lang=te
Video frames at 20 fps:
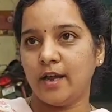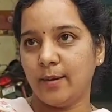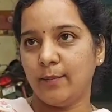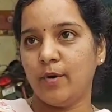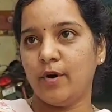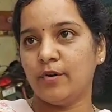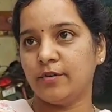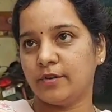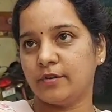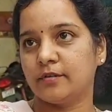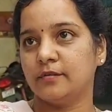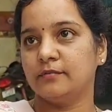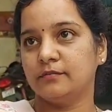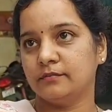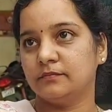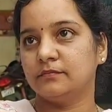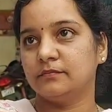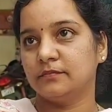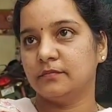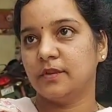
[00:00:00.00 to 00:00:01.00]
అమౌంట్
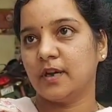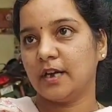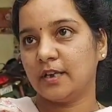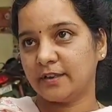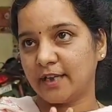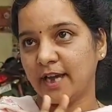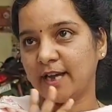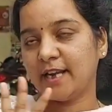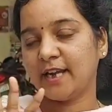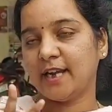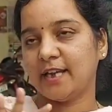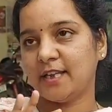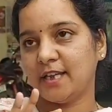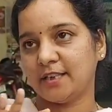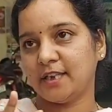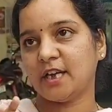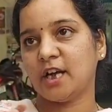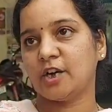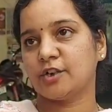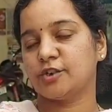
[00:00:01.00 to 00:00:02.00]
దానికి
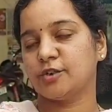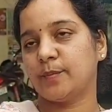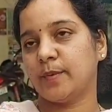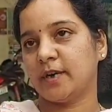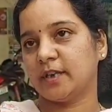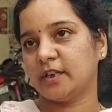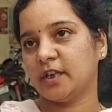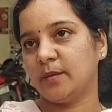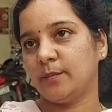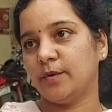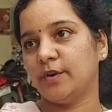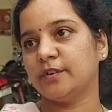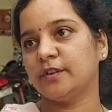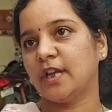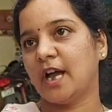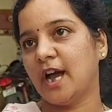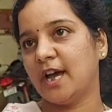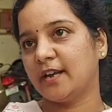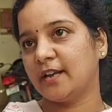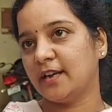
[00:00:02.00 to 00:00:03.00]
ఏదైతే ఖర్చు పెడతామో
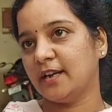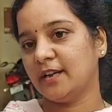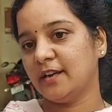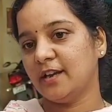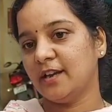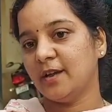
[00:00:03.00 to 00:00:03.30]
దాన్ని